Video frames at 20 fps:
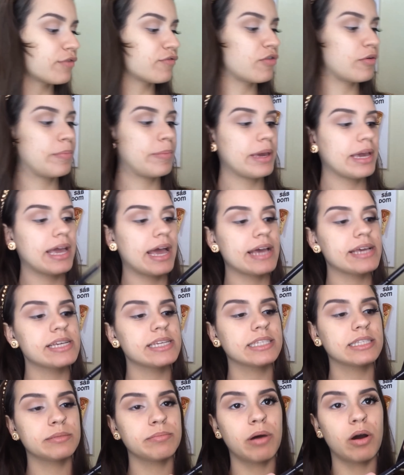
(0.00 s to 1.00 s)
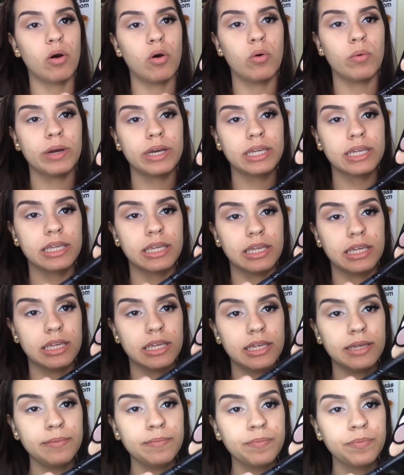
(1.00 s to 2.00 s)
Eu vou pegar esse marrom
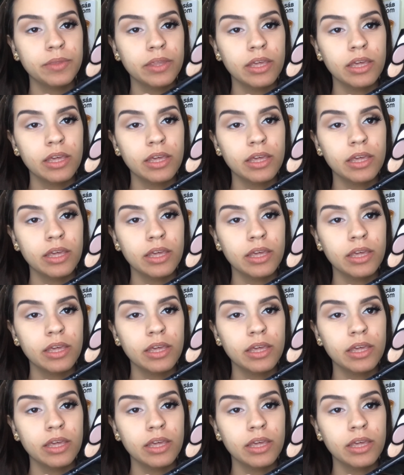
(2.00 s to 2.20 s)
aqui,